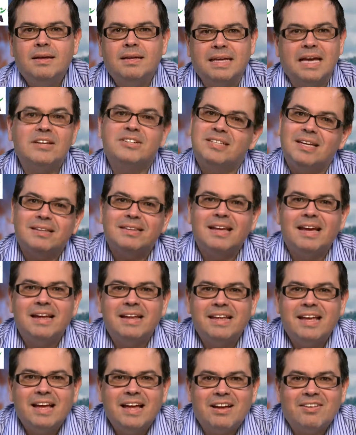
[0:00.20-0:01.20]
il y a un
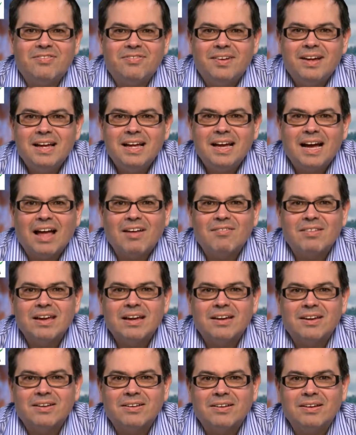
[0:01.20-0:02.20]
certain lien à faire
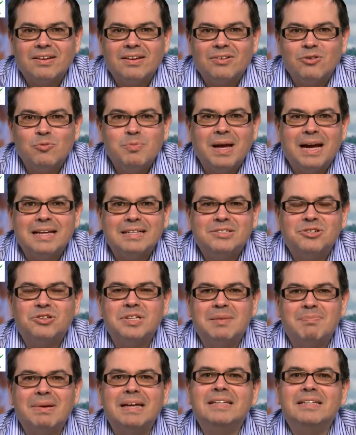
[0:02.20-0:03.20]
avec euh, l'opération
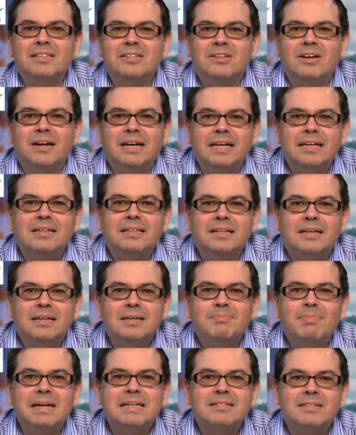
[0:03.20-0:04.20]
des paniers de Noël,
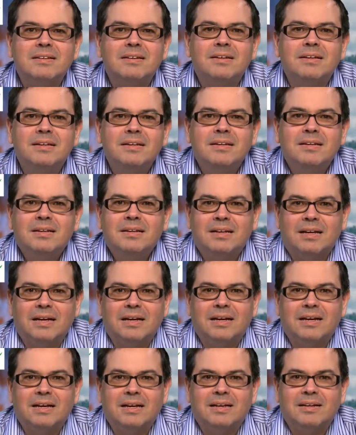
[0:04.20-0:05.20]
là, parce que
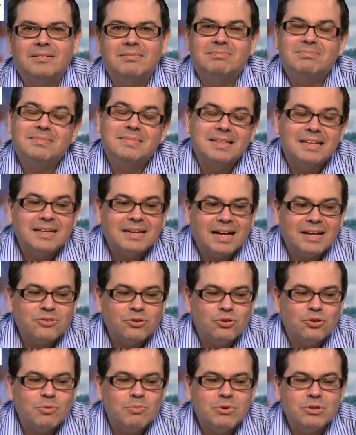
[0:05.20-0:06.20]
euh, quand
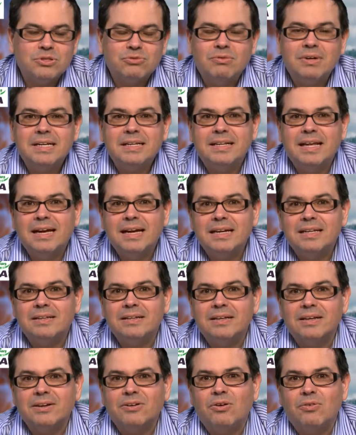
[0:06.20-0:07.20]
on a besoin d'aide,
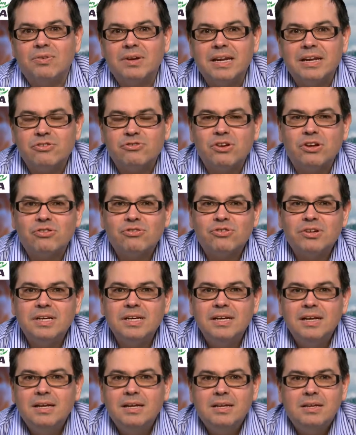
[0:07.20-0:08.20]
euh, on va la
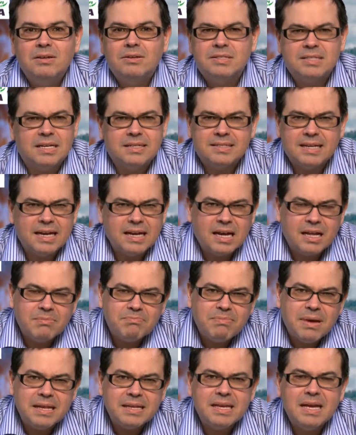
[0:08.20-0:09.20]
chercher.
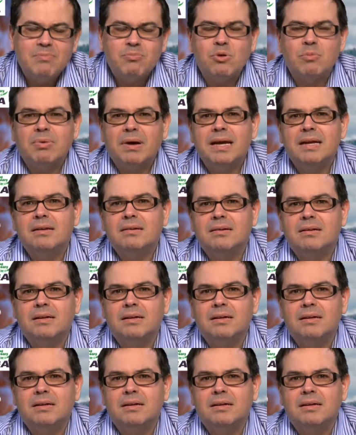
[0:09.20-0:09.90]
150 paniers à peu près